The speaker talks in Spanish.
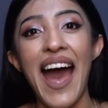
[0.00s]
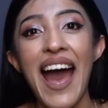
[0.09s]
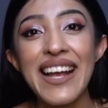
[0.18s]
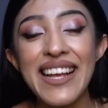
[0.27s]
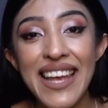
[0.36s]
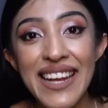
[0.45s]

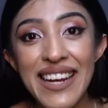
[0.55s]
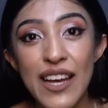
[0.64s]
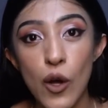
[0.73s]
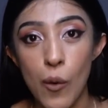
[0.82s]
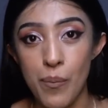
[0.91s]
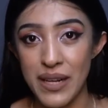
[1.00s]
a quién
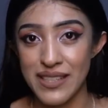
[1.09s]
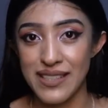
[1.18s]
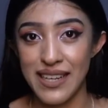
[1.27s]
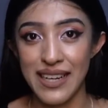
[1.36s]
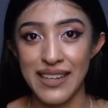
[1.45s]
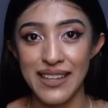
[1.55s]
le compras
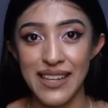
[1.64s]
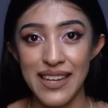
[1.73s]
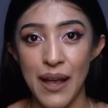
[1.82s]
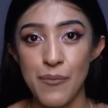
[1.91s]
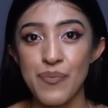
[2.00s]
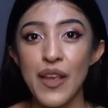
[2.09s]
esa
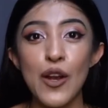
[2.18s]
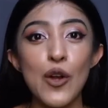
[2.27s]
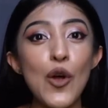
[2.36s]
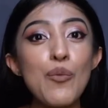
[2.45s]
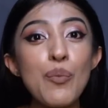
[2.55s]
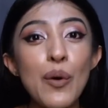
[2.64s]
creatina.
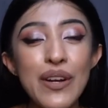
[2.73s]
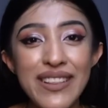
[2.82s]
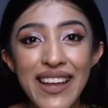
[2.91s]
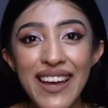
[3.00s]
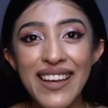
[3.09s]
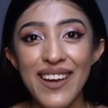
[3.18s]
No
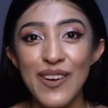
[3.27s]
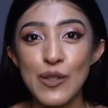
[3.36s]
importa que